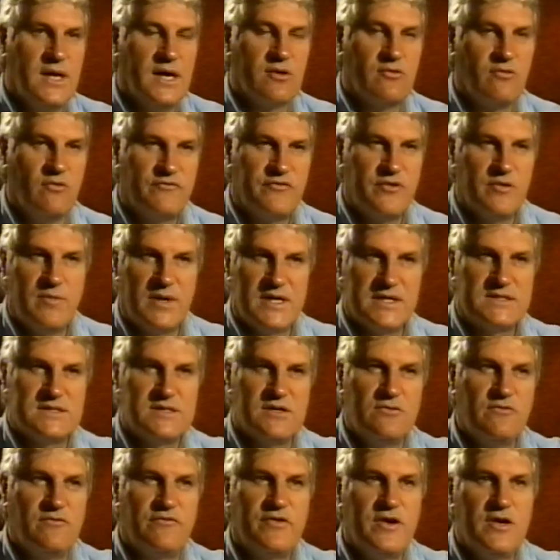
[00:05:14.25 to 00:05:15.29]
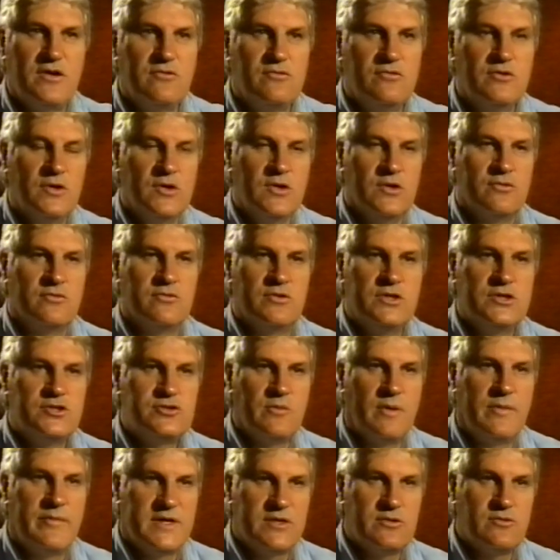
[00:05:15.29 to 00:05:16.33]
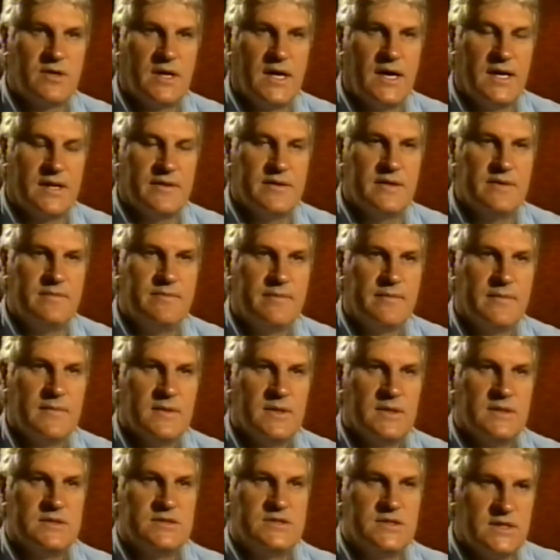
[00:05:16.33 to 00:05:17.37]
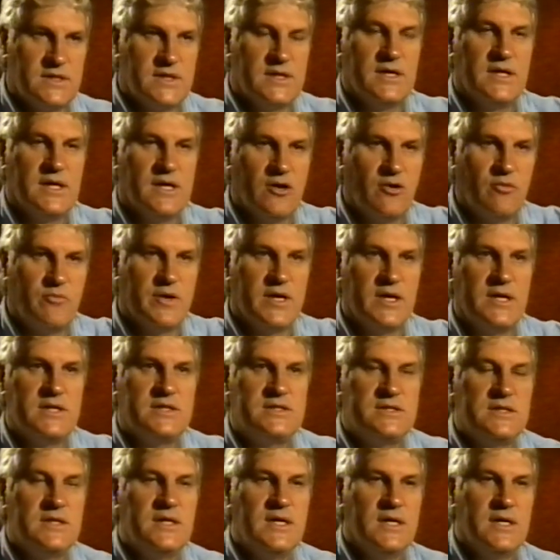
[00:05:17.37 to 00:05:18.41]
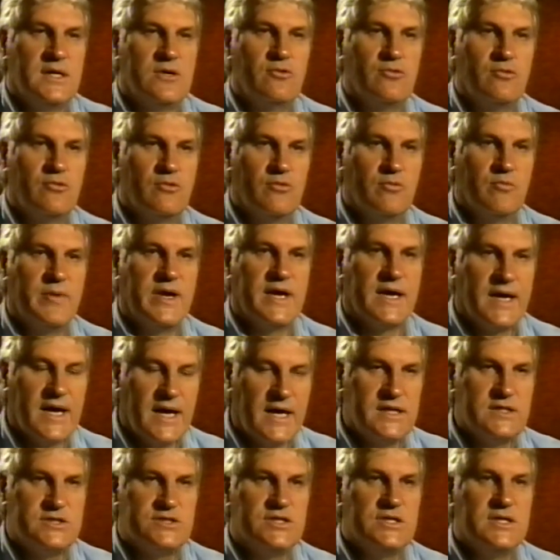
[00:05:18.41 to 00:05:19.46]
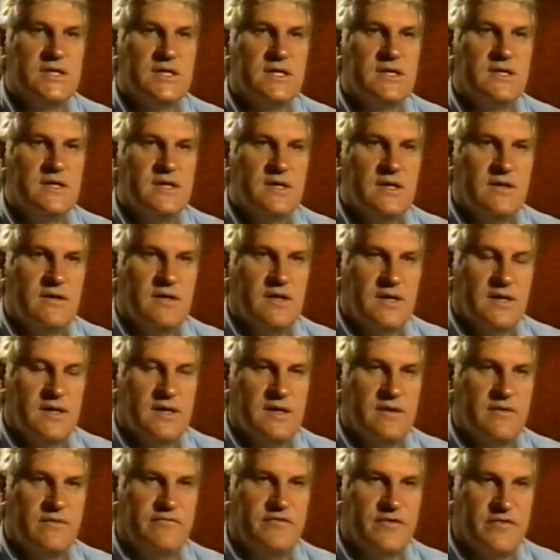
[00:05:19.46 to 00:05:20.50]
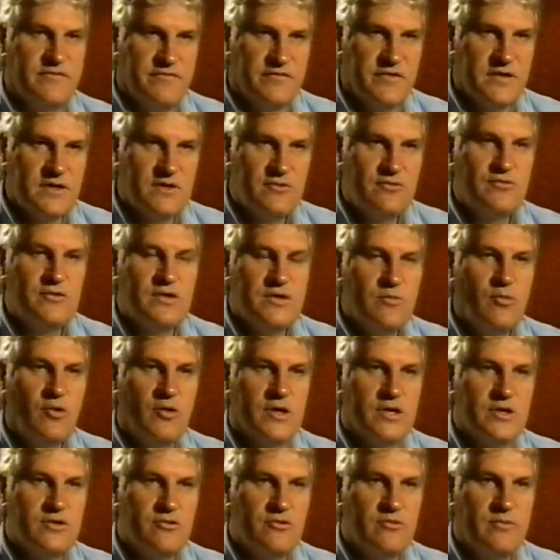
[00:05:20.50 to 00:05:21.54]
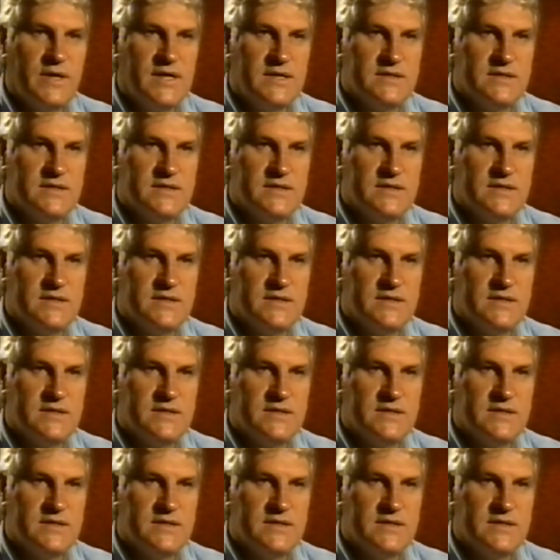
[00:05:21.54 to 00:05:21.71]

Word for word: A confirmação veio durante uma madrugada de que realmente o Mengele tinha uh, vivido e morrido no